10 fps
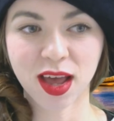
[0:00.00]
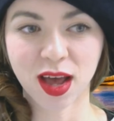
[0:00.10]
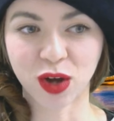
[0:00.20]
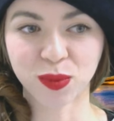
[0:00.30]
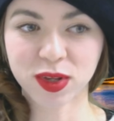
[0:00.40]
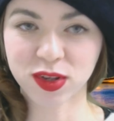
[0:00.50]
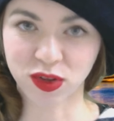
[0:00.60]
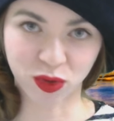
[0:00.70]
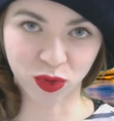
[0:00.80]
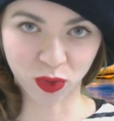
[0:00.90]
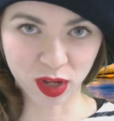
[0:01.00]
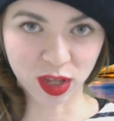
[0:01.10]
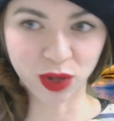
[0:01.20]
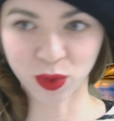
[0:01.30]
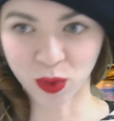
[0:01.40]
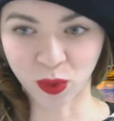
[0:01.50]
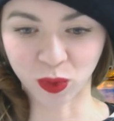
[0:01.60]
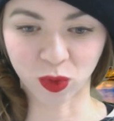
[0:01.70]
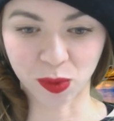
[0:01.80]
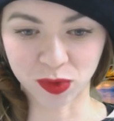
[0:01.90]
あのまずはそのトレッキ方法
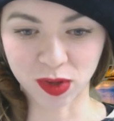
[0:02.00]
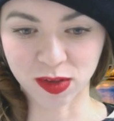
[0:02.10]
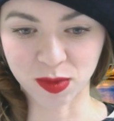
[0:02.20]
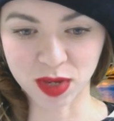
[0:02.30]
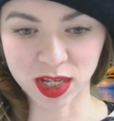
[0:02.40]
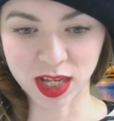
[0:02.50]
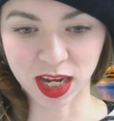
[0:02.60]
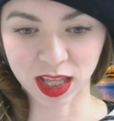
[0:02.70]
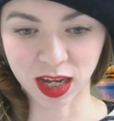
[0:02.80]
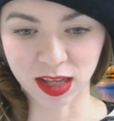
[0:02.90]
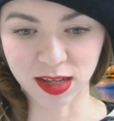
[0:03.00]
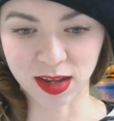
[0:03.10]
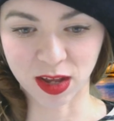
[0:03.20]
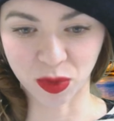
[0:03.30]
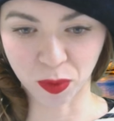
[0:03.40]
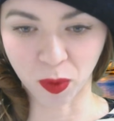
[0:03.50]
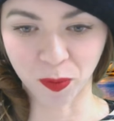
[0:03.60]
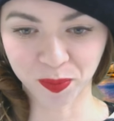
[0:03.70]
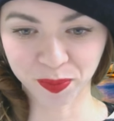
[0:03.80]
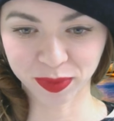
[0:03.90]
とかも説明していきたいんですけども